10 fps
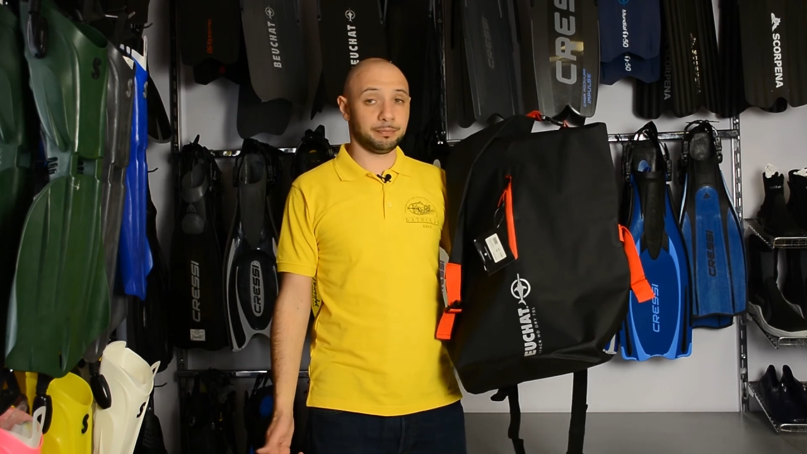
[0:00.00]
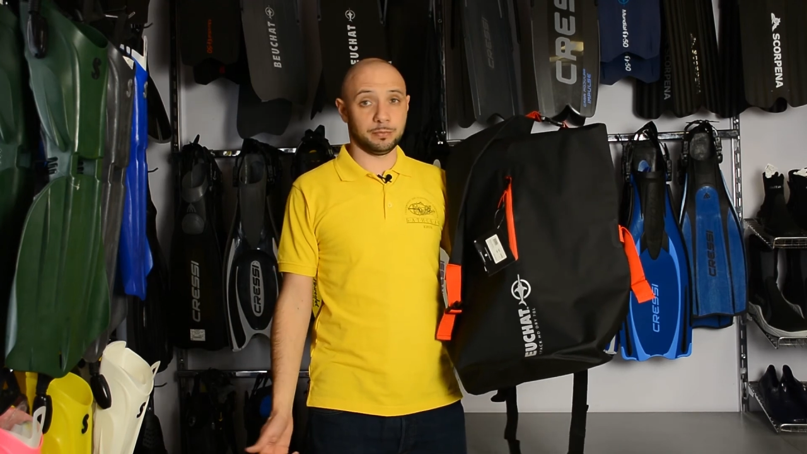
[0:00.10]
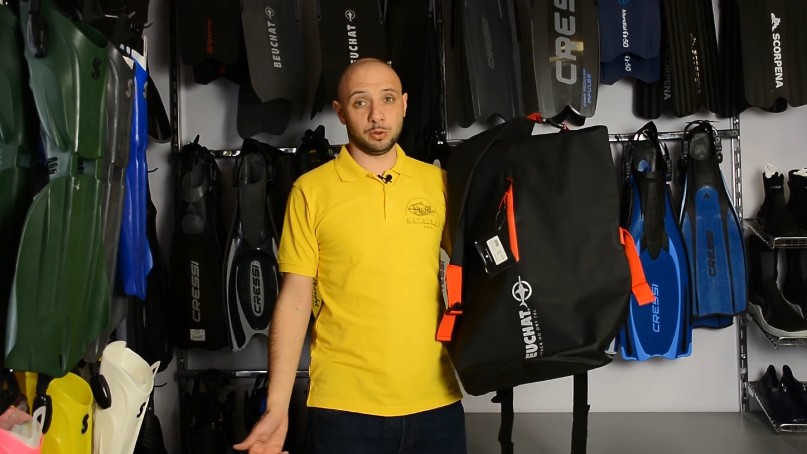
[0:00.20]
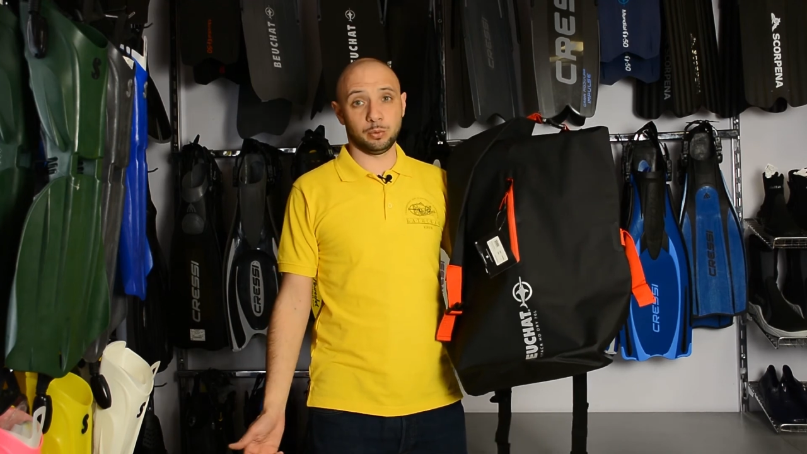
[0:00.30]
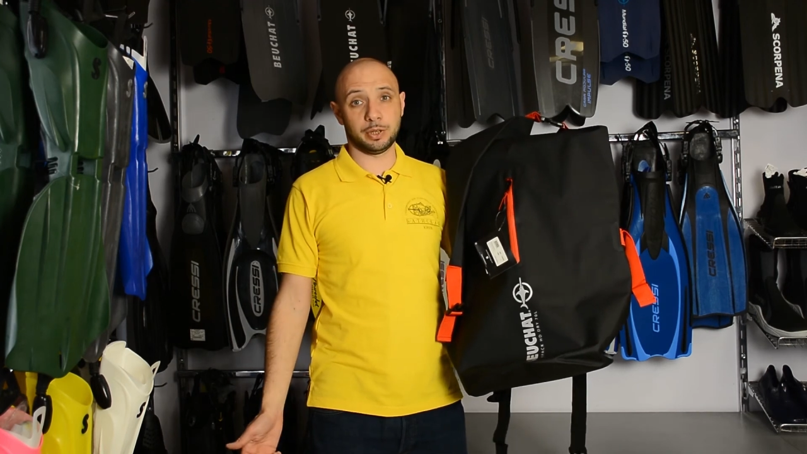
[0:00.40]

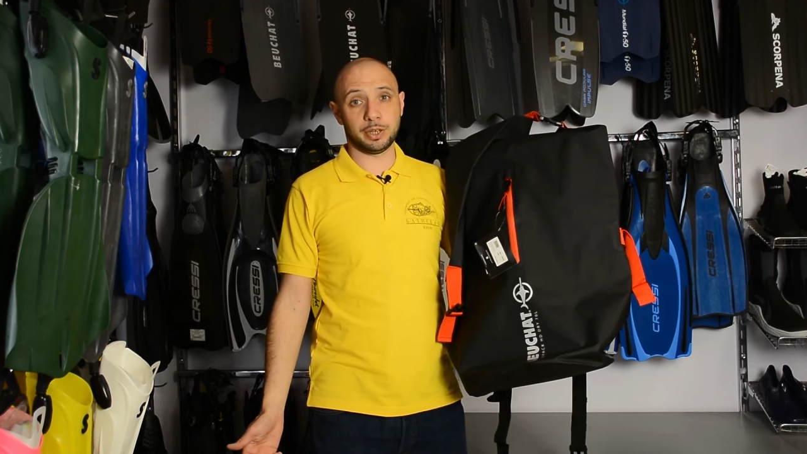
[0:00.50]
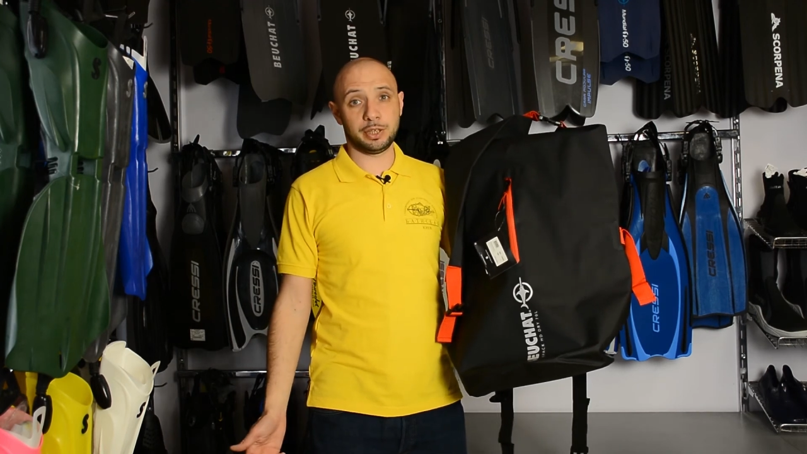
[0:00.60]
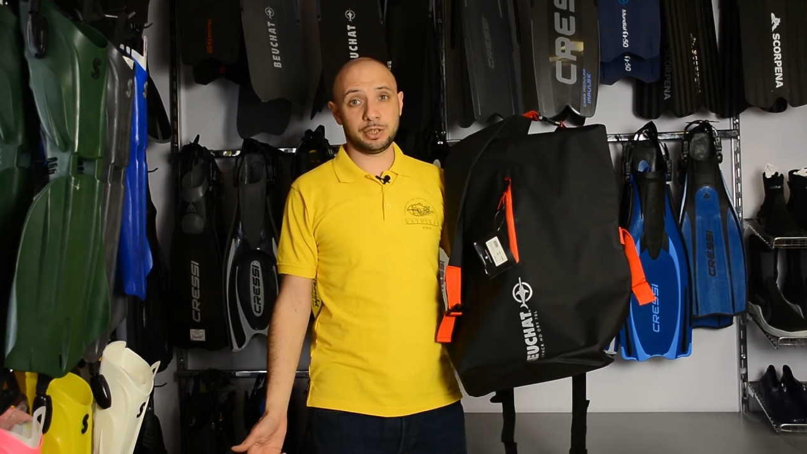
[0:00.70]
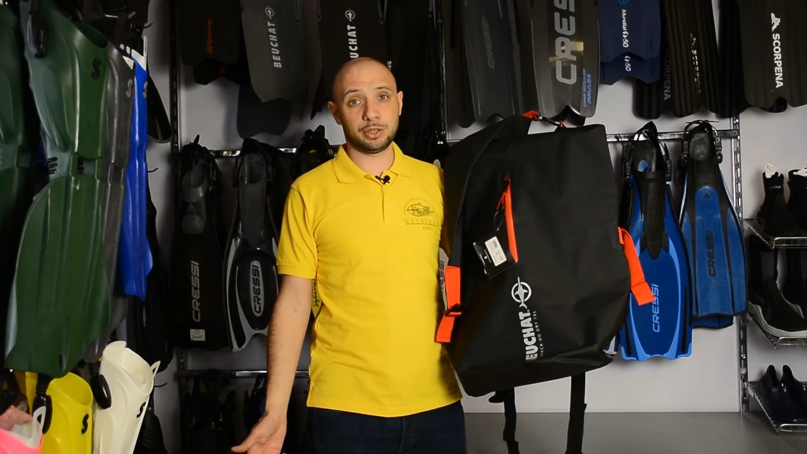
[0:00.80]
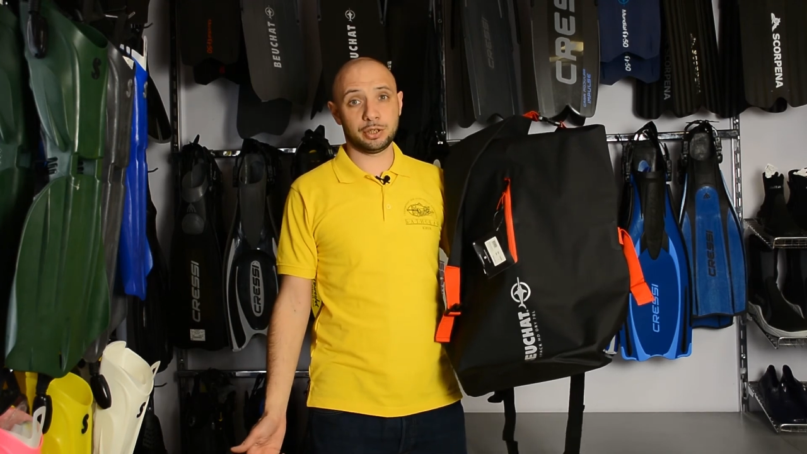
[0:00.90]
Ну и,
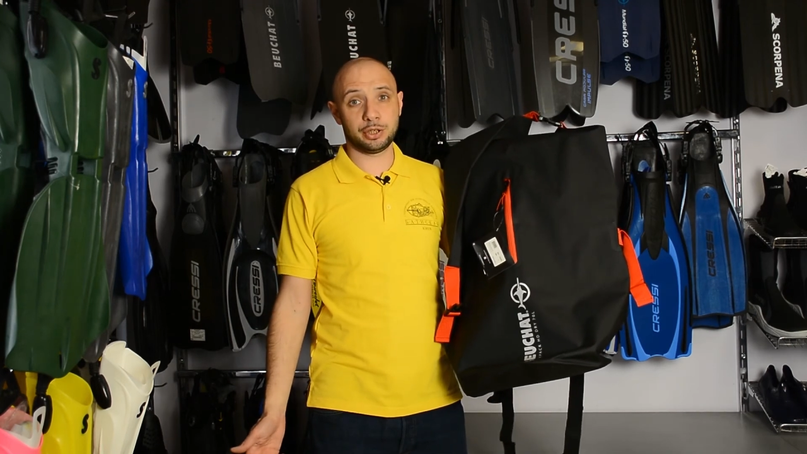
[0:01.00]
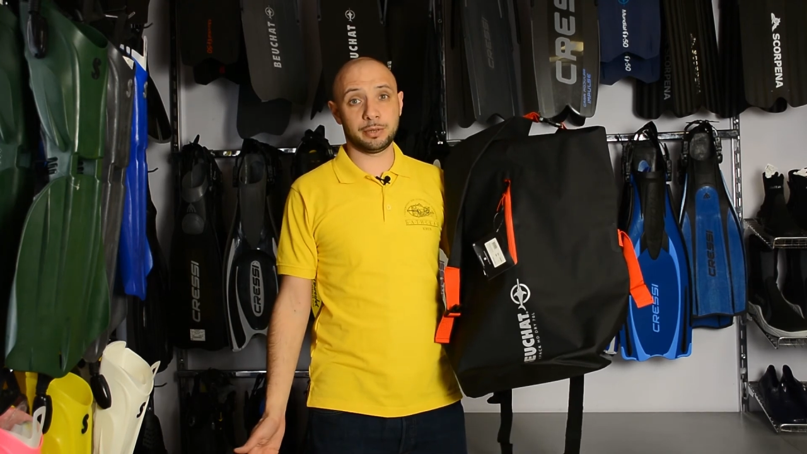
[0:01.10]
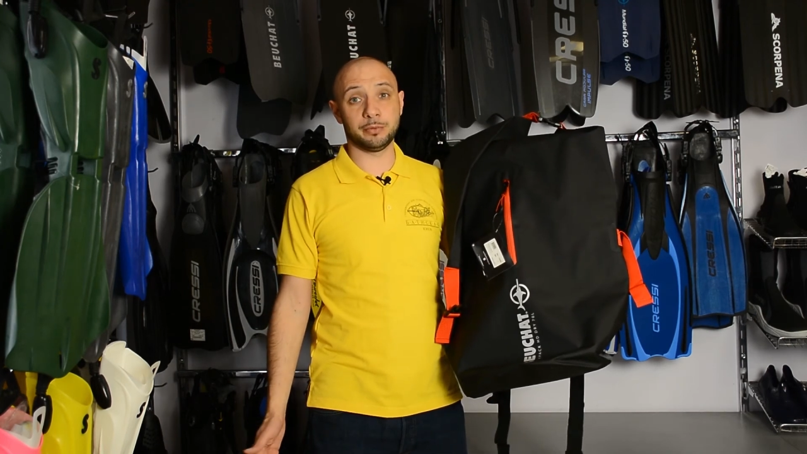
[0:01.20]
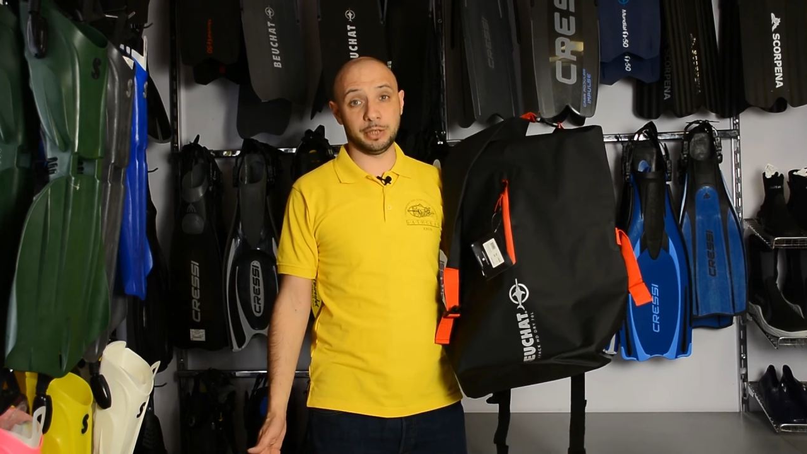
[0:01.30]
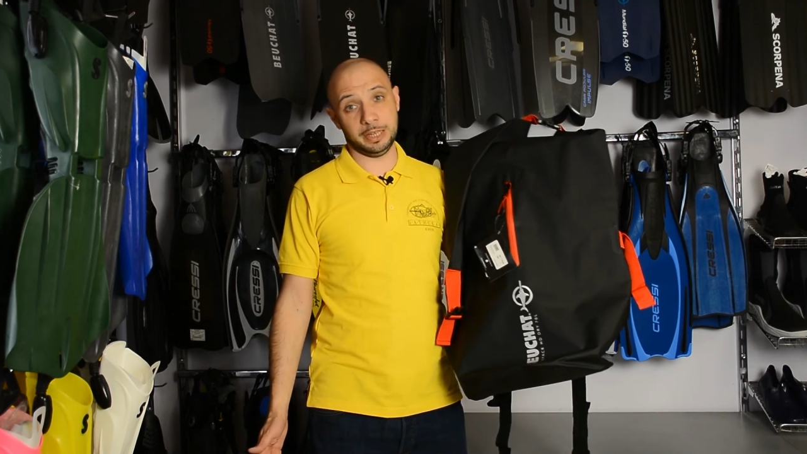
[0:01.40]
конечно
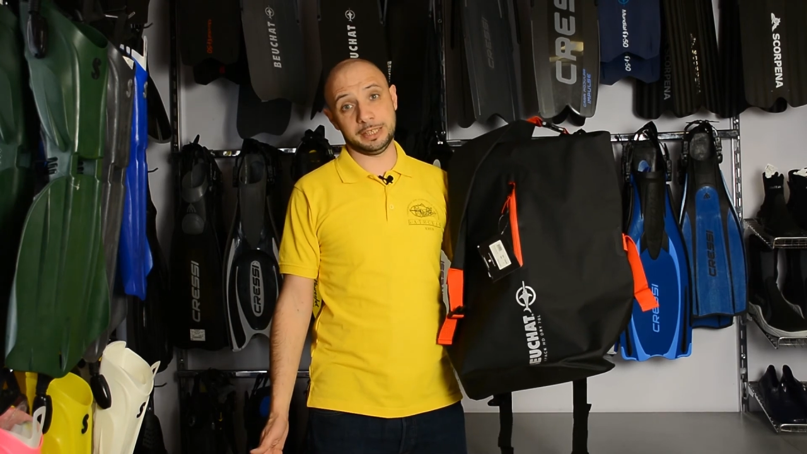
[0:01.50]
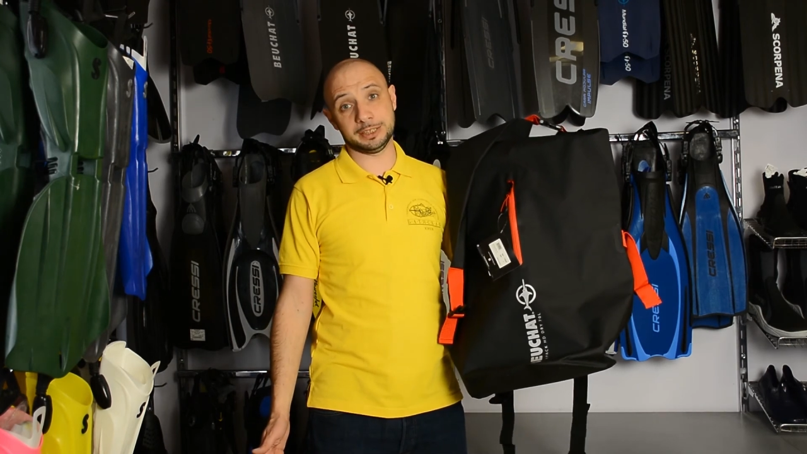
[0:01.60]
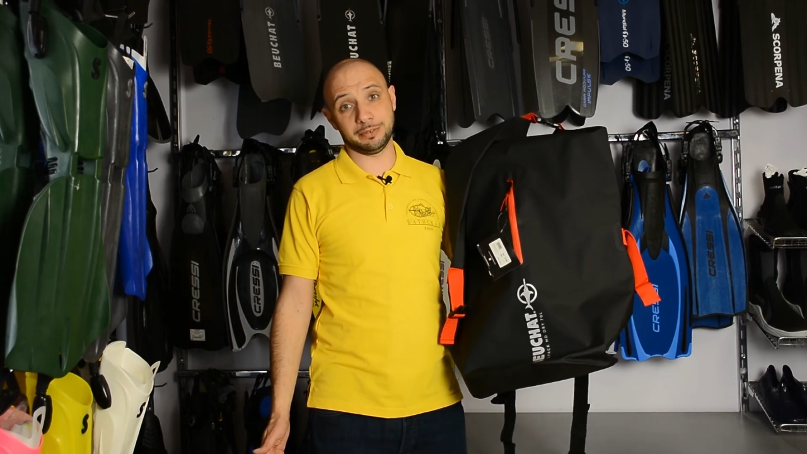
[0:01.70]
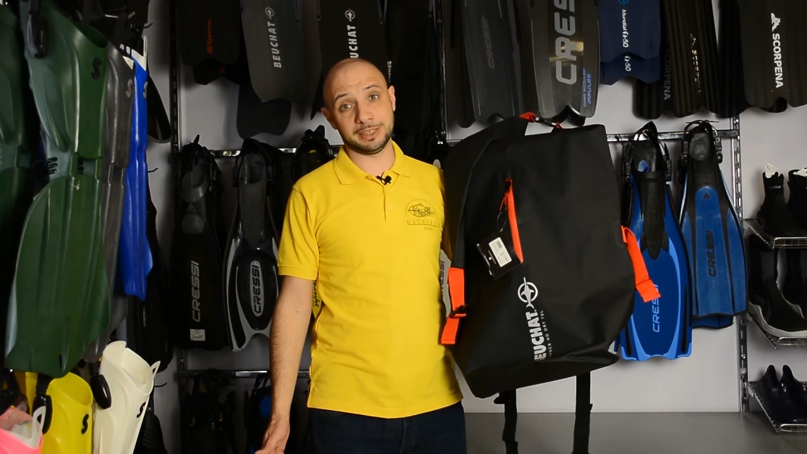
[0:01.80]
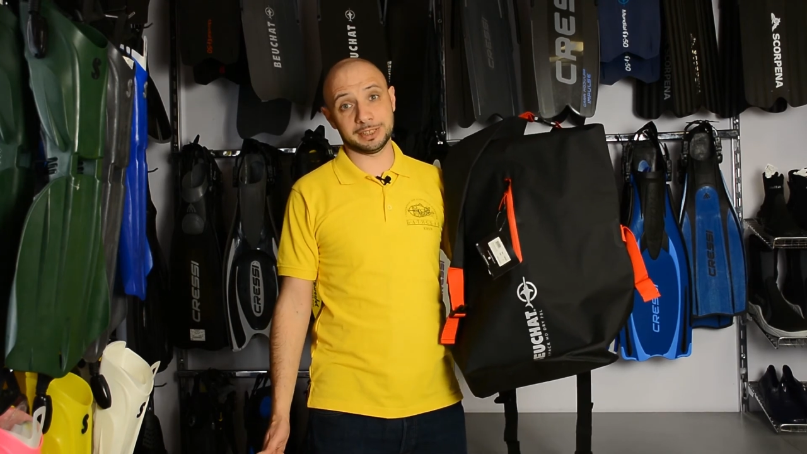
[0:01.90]
же, делайте свои